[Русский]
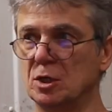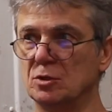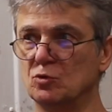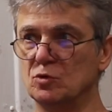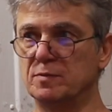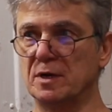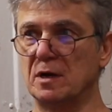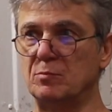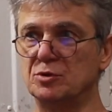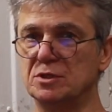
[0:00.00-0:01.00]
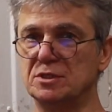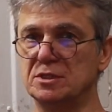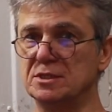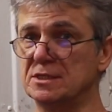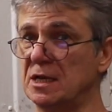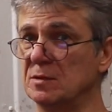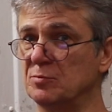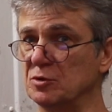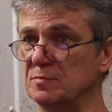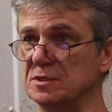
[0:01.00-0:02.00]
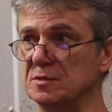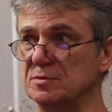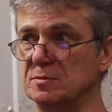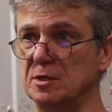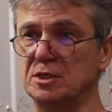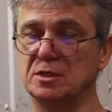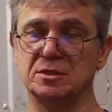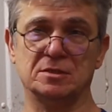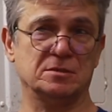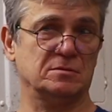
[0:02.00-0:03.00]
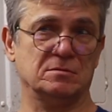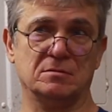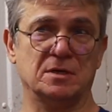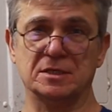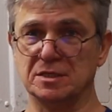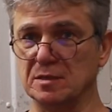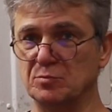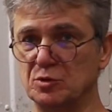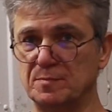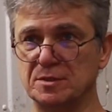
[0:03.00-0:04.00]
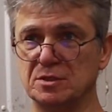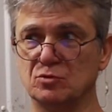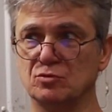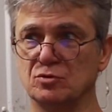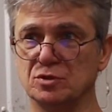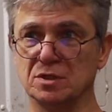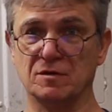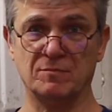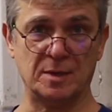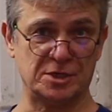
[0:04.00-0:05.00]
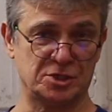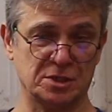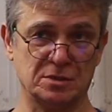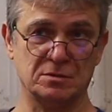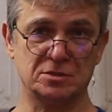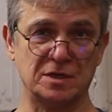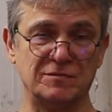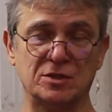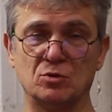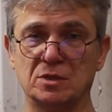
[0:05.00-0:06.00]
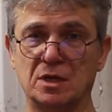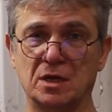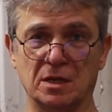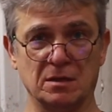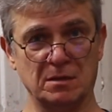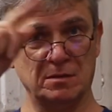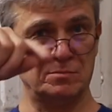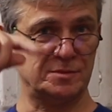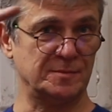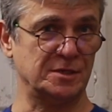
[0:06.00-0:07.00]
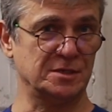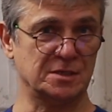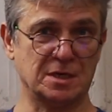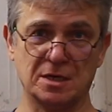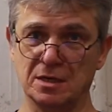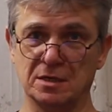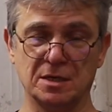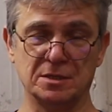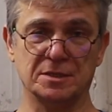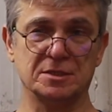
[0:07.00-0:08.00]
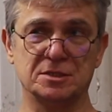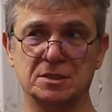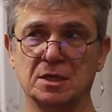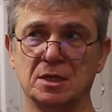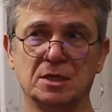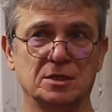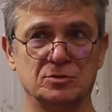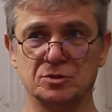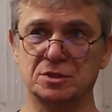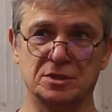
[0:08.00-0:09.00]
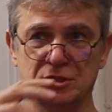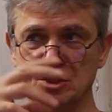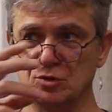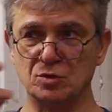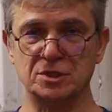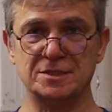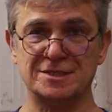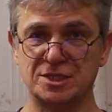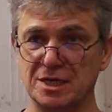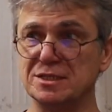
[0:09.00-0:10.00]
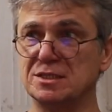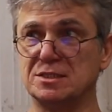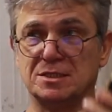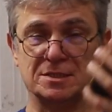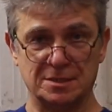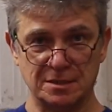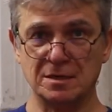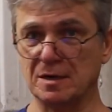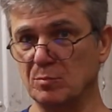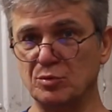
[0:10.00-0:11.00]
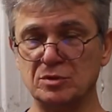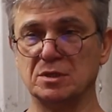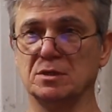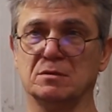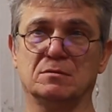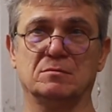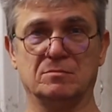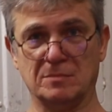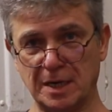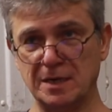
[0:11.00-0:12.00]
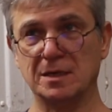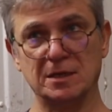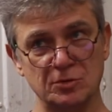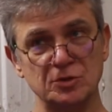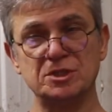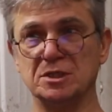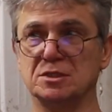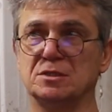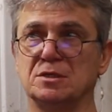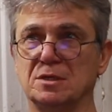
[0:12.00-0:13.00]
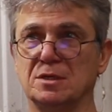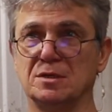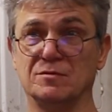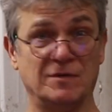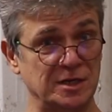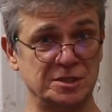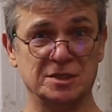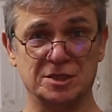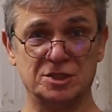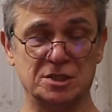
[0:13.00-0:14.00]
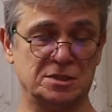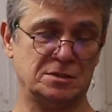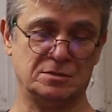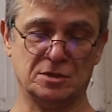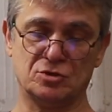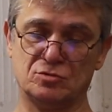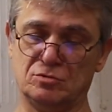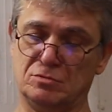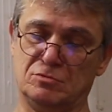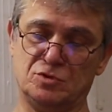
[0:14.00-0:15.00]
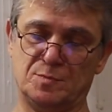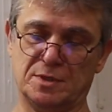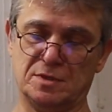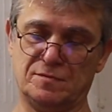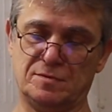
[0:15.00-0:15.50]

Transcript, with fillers: Ну и проработайте дизайн подписи. Посмотрите э, разные подписи у художников больших. Сальвадор Дали. Посмотрите, какая элегантность. То есть это же тоже часть работы. Маленькая, но часть. Важная часть. Так что успехов!